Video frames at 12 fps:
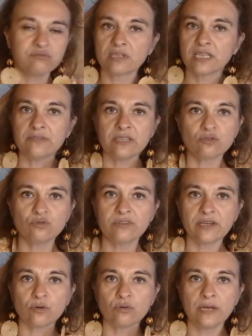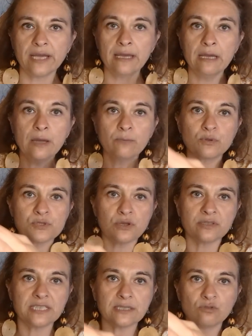qui vient tout écrouler pour
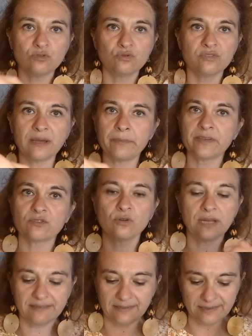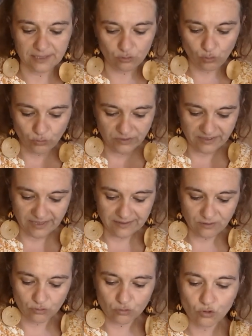sortir de tout ça parce que là c'était trop
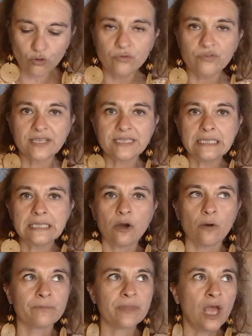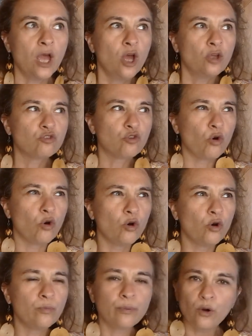stressant, trop fatigant,
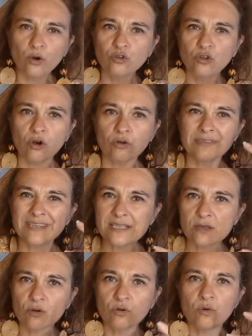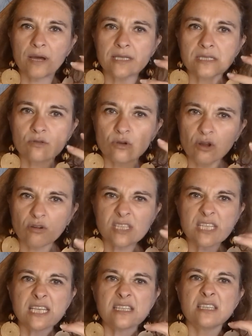trop prenant, des angoisses, de
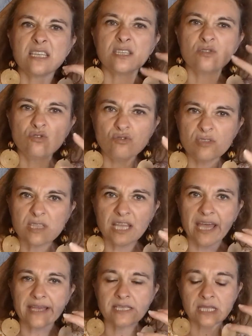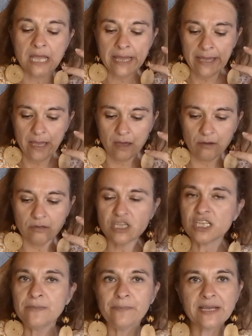l'anxiété, du stress. Euh,
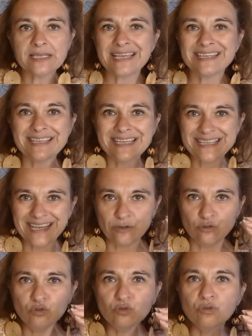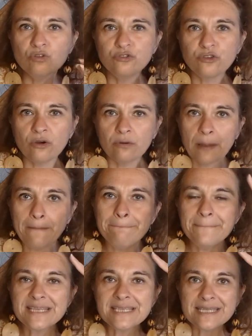je dis pas que ça a été ça tout le temps,
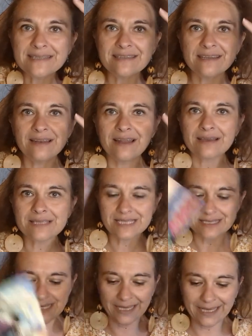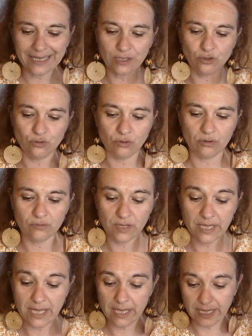mais c'était là, c'était récurrent,
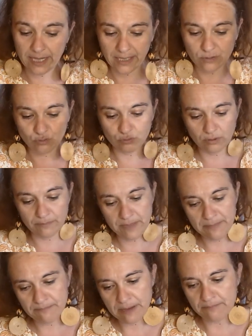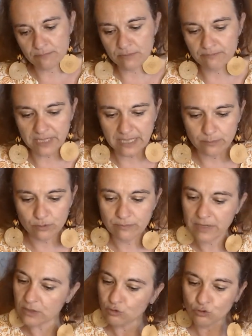voyez. Et la tour, bim bam boum
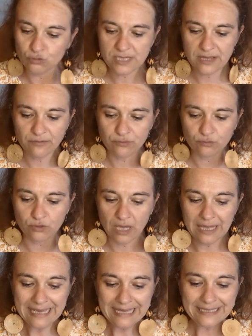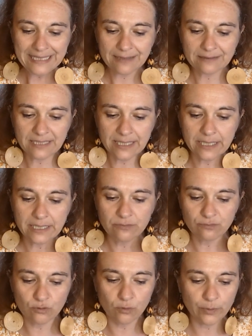badaboum, tout s'effondre. Il y a un déclic,
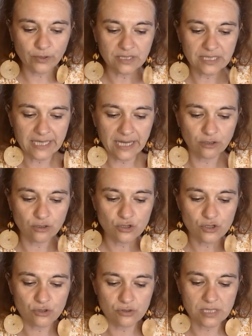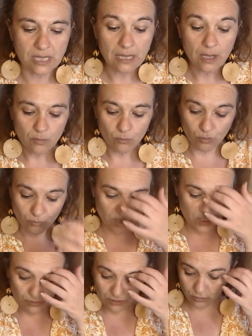vous comprenez quelque chose. Bon, moi
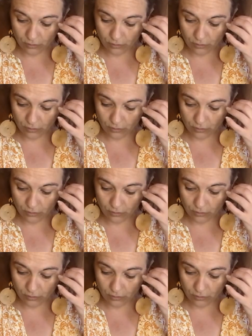je vois une